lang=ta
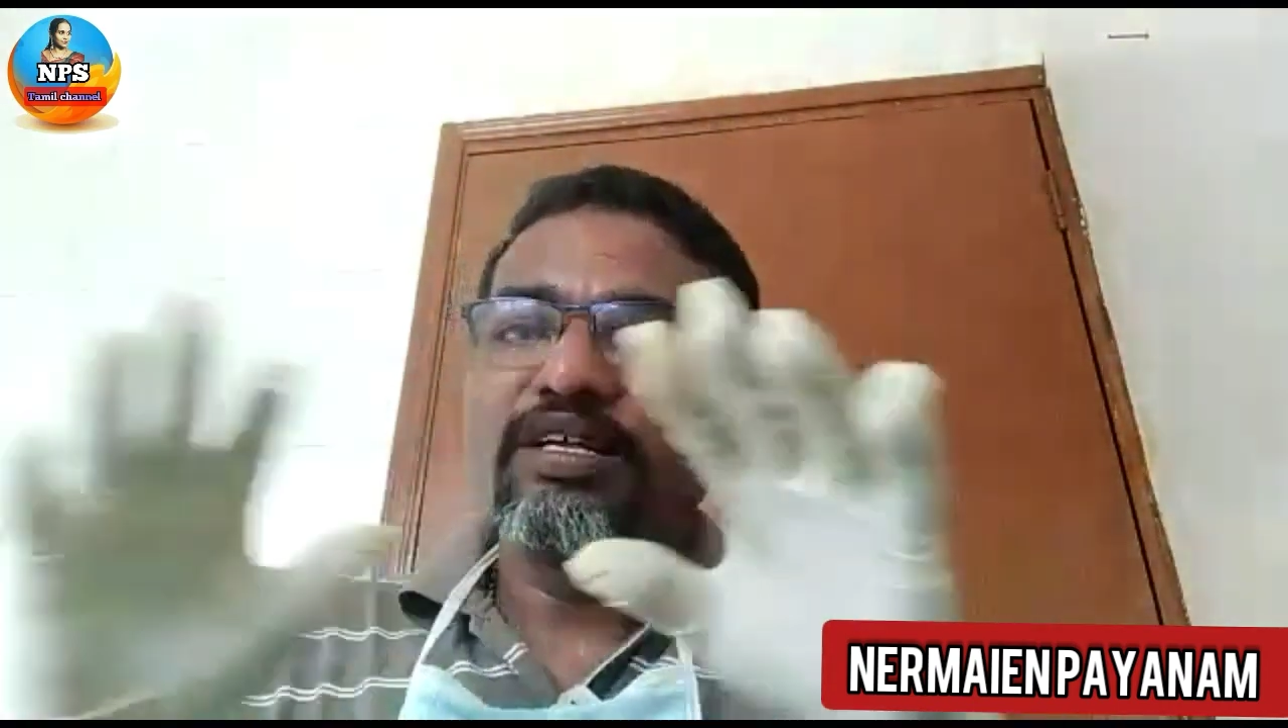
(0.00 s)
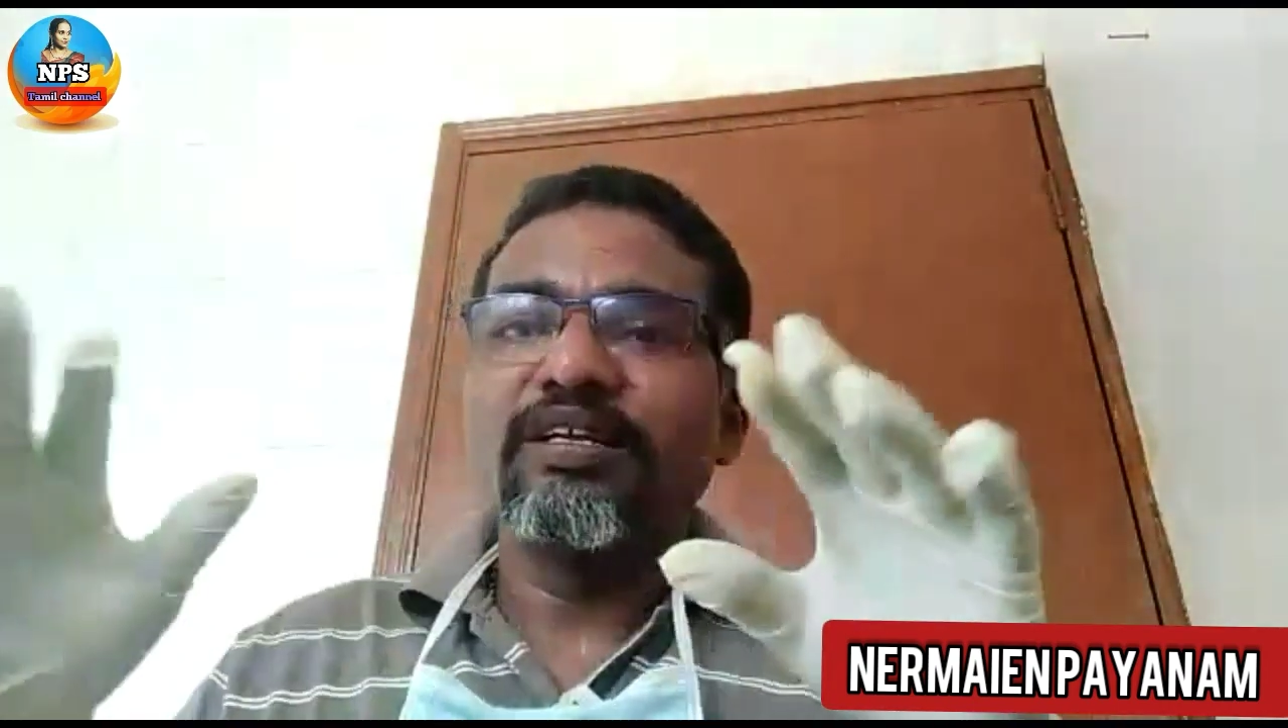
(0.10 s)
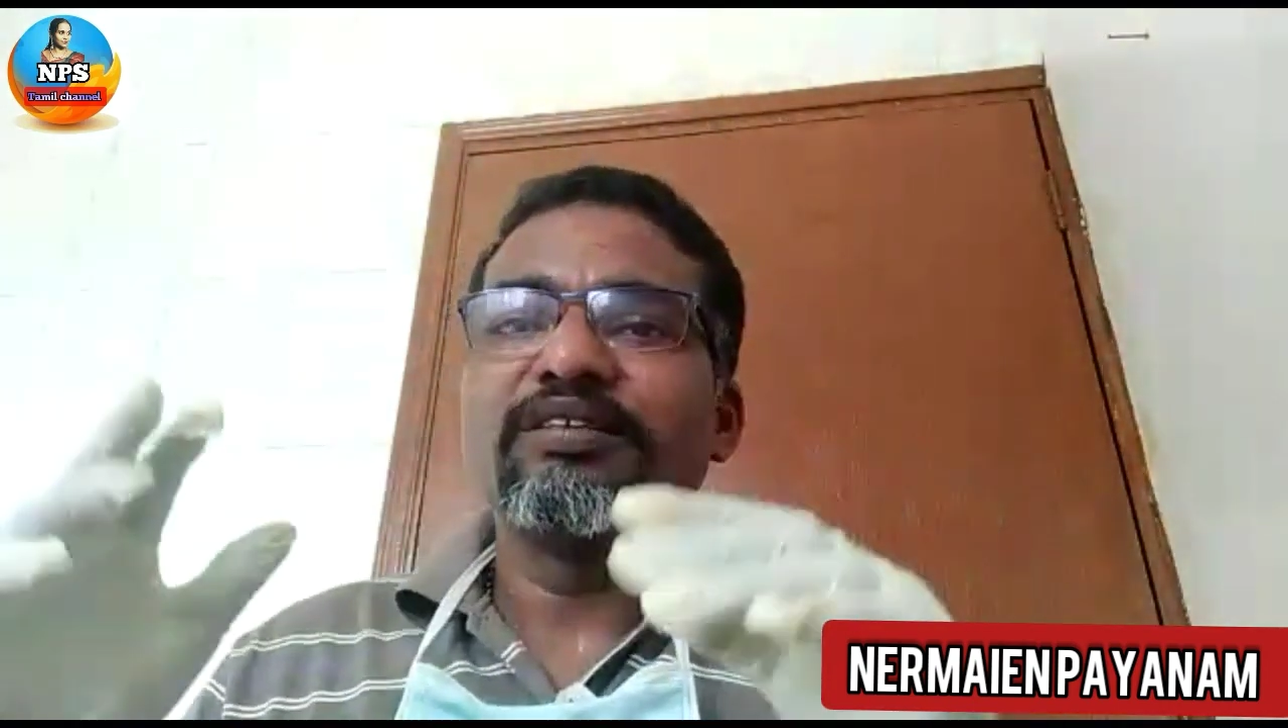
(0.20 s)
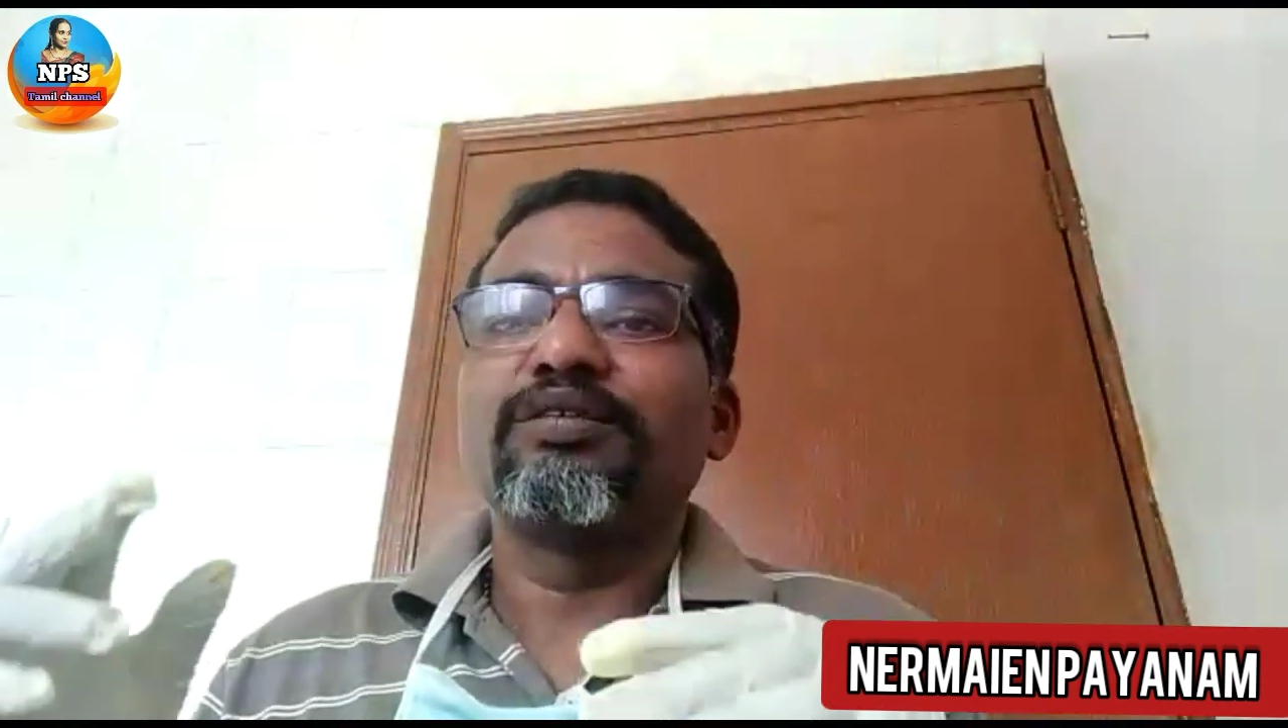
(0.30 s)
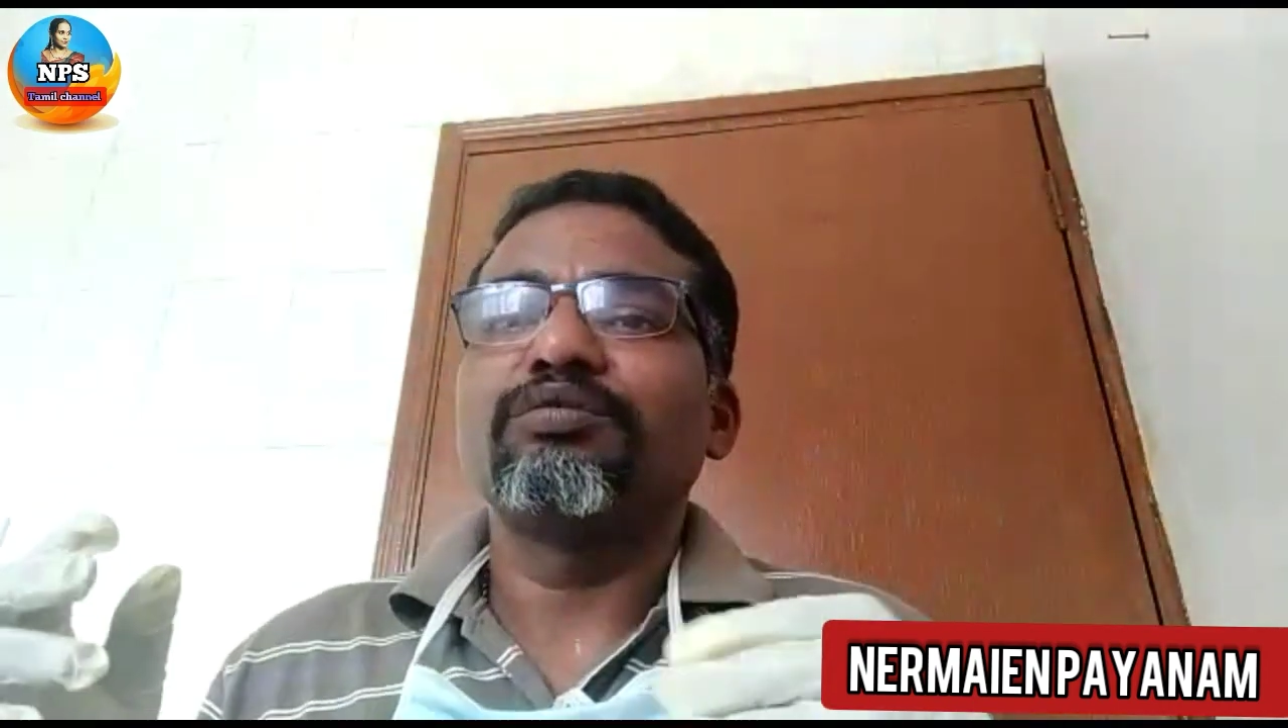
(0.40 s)

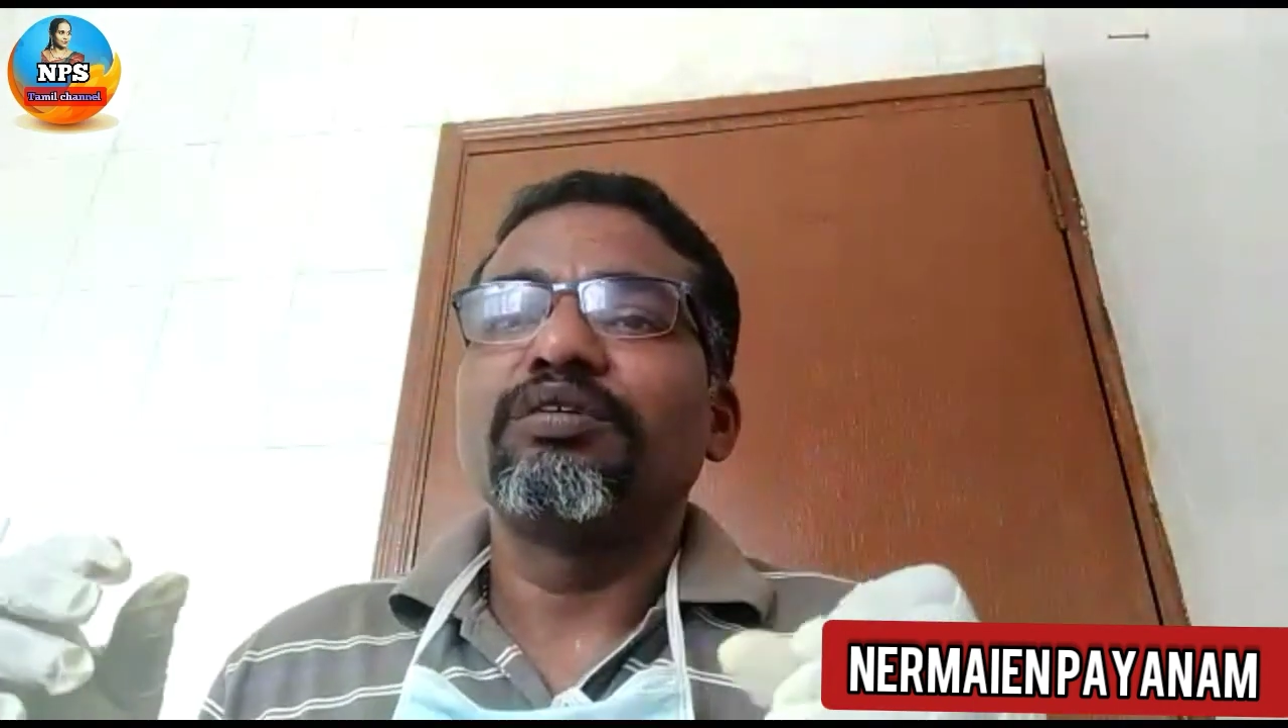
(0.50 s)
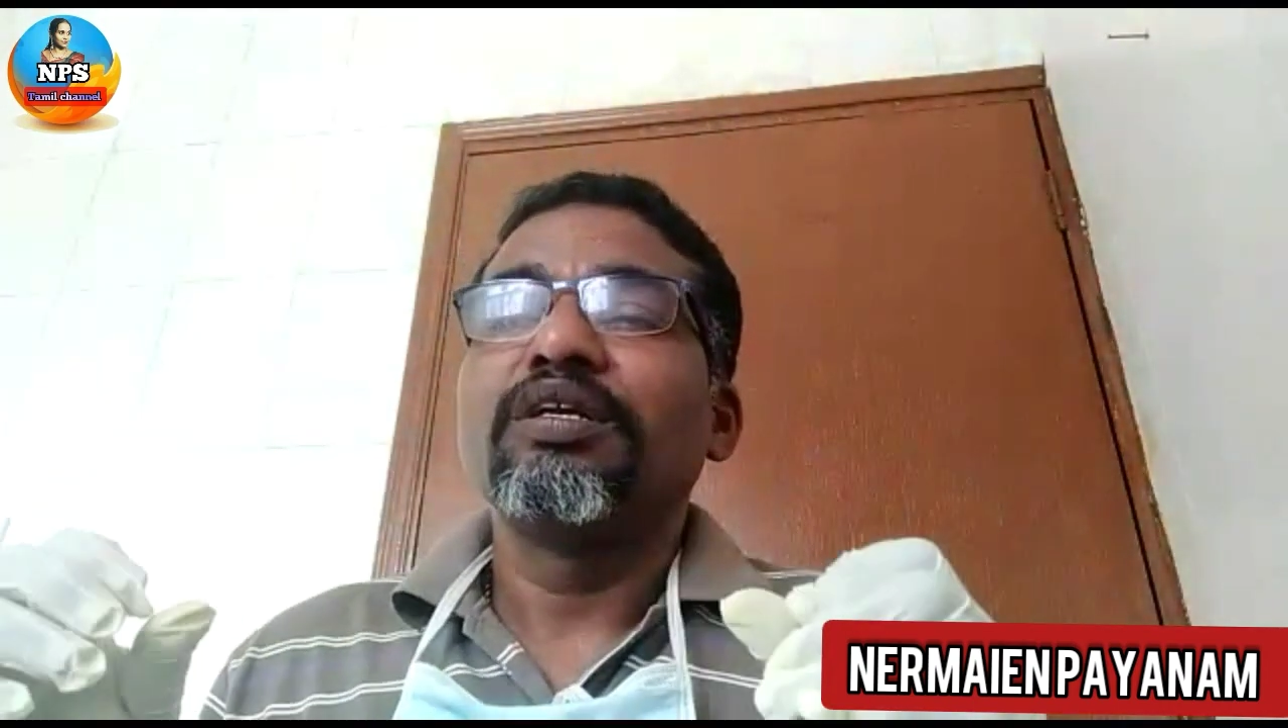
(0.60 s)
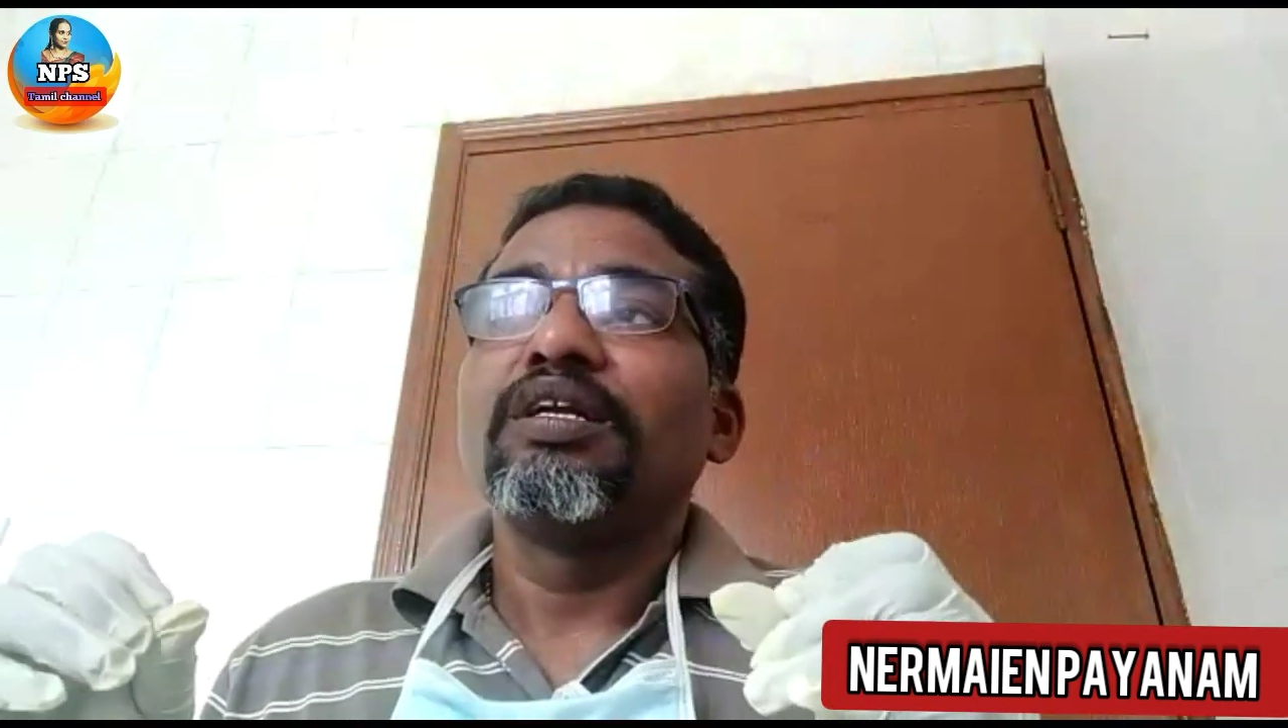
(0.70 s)
இதெல்லாம் நின்றும்